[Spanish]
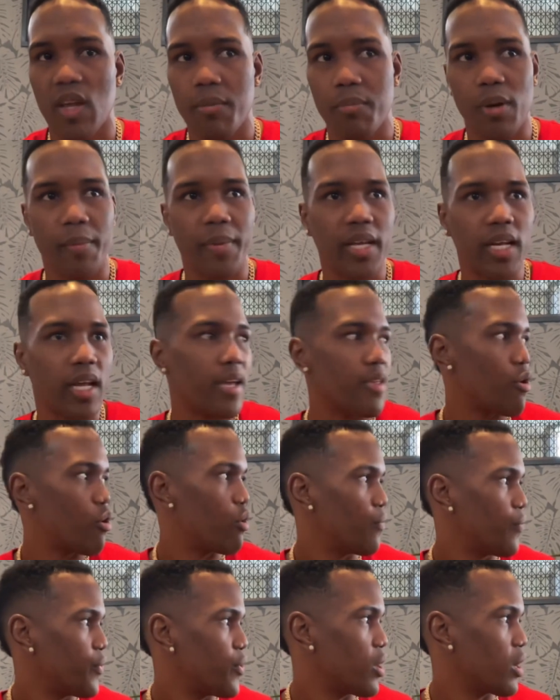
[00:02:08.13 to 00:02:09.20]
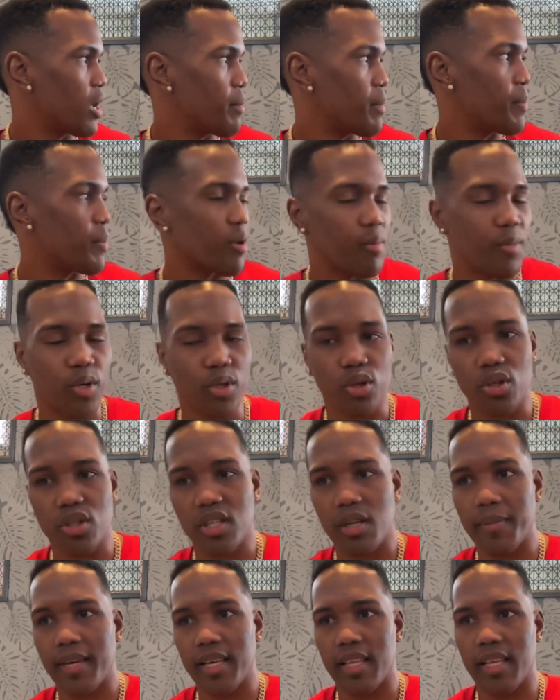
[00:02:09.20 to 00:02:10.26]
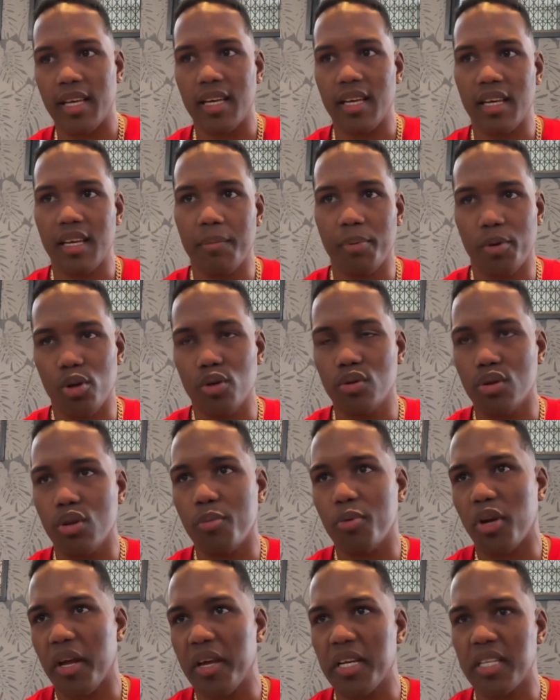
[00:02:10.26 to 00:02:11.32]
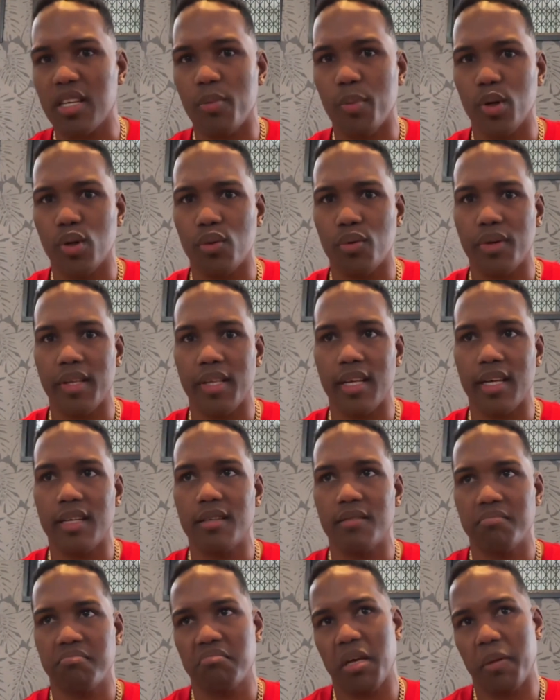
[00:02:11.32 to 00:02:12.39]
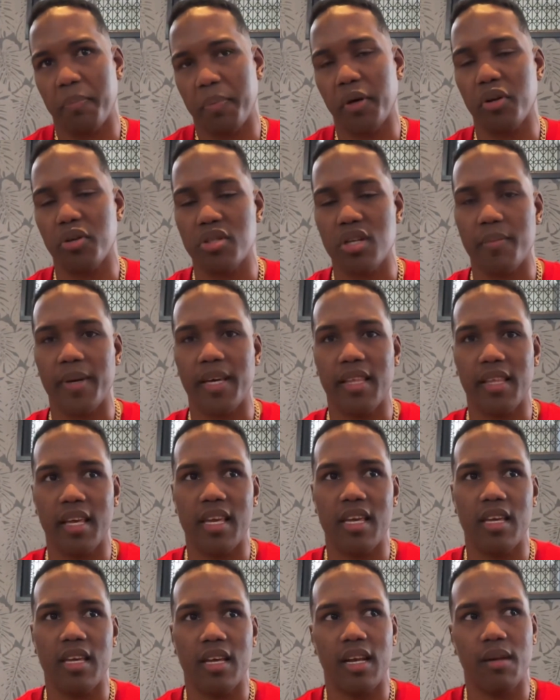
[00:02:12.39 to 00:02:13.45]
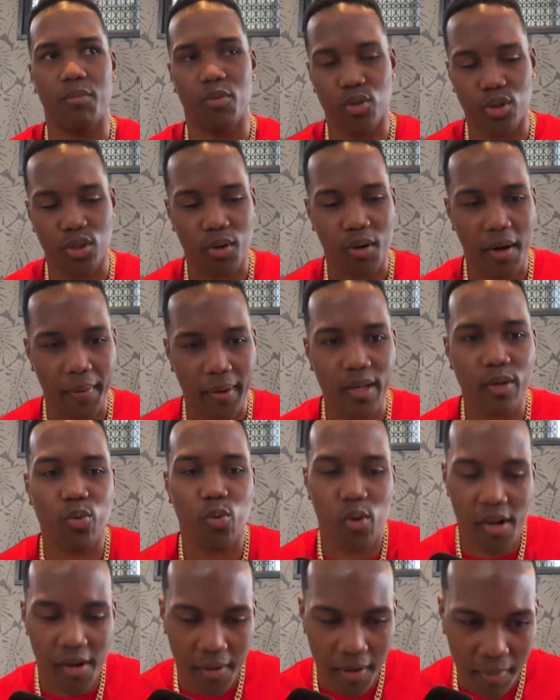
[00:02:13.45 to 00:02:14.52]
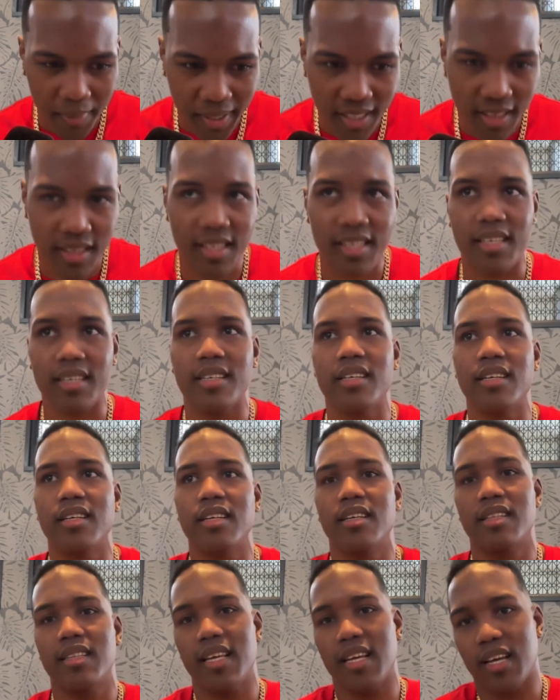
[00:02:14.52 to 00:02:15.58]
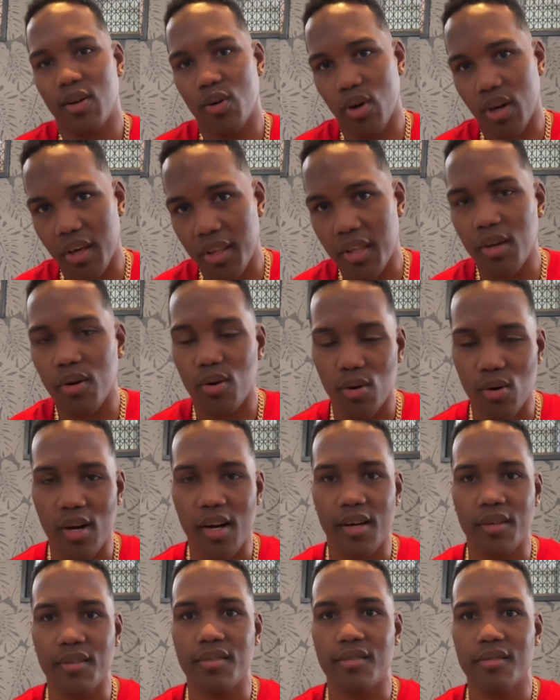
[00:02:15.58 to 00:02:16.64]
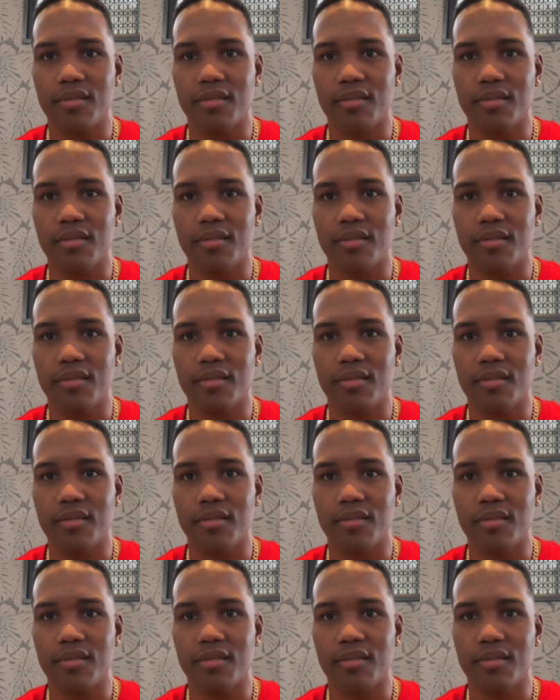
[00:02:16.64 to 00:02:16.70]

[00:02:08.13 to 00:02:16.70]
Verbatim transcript: Pues mira, yo confío en que mi promotor se me dé pronto por ahí esa oportunidad. Espero se me dé y el mundo va a ver nuevamente de que lo que digo lo hago.